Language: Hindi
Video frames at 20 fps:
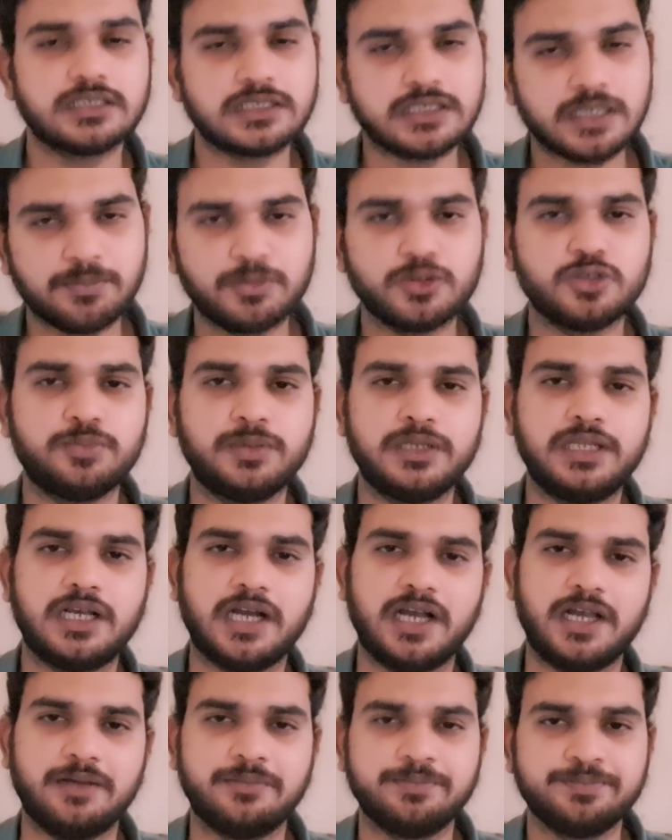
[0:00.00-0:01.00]
सबूत भी
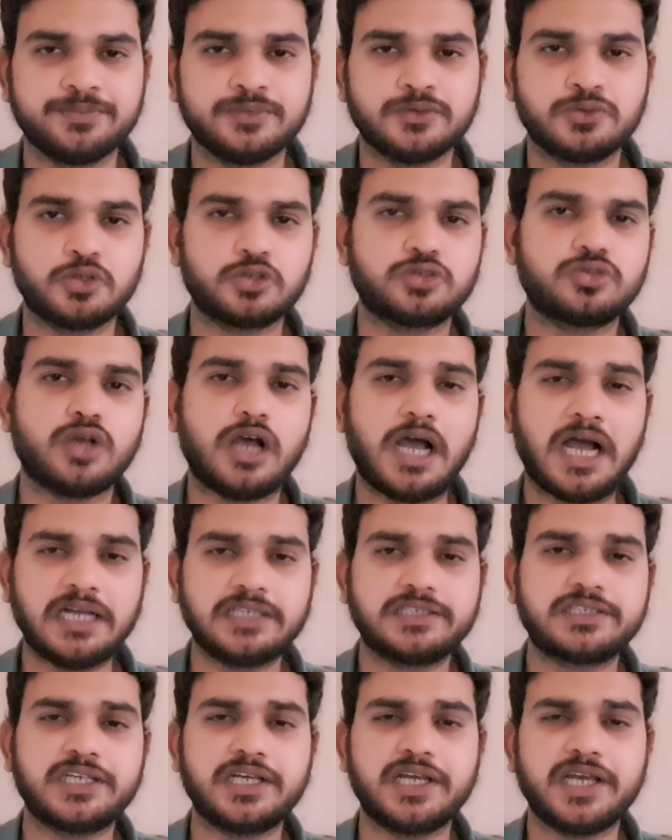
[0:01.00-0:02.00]
दिखाया दोस्तों
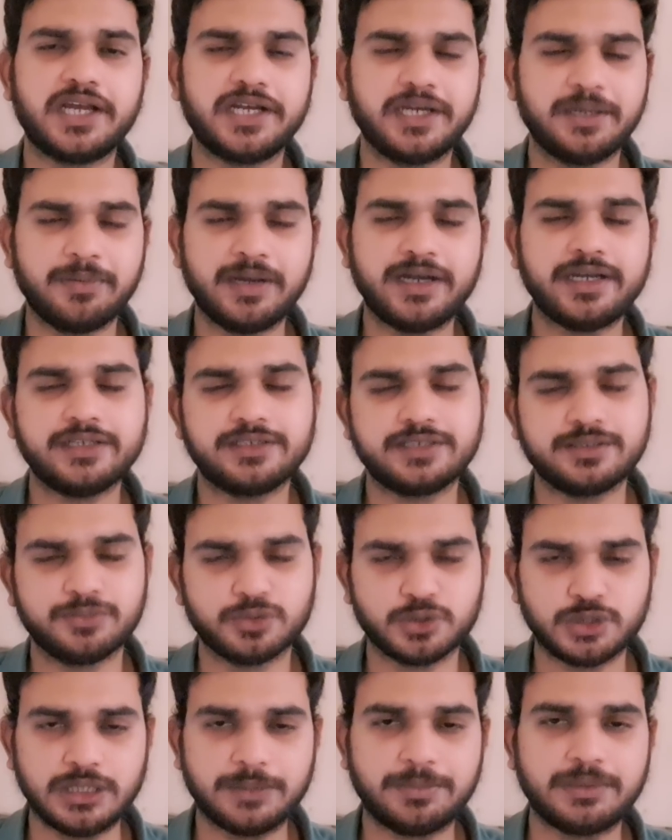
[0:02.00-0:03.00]
आज की ये डिबेट इसी
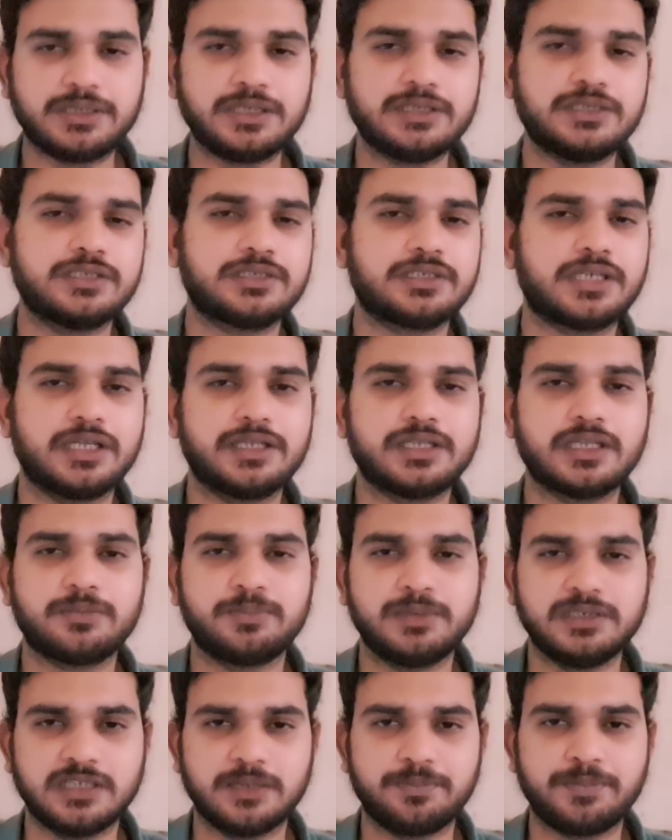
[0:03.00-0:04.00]
मुद्दे पे थी जिसके अंदर
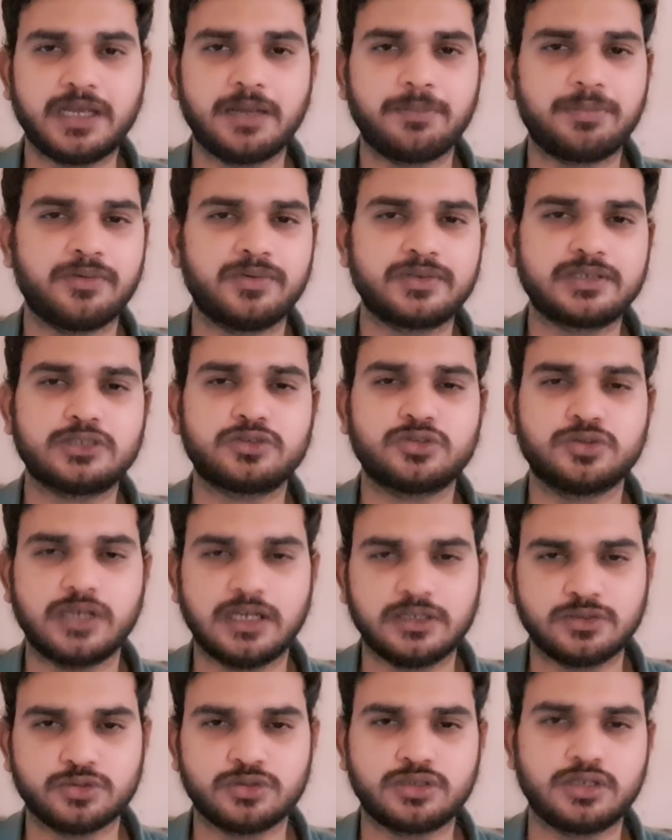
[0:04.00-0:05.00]
बीजेपी के प्रवक्ता
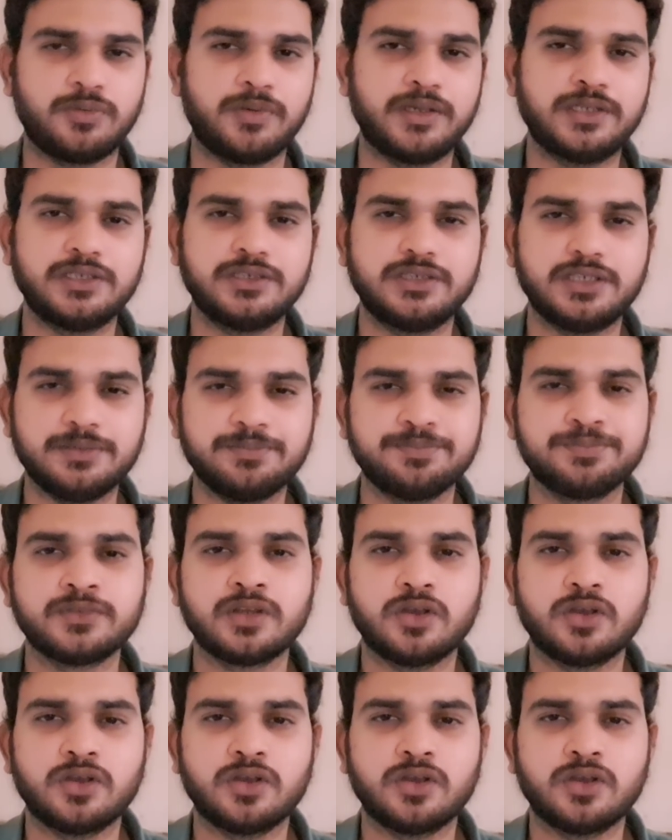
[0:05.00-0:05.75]
सुधांशु त्रिवेदी जी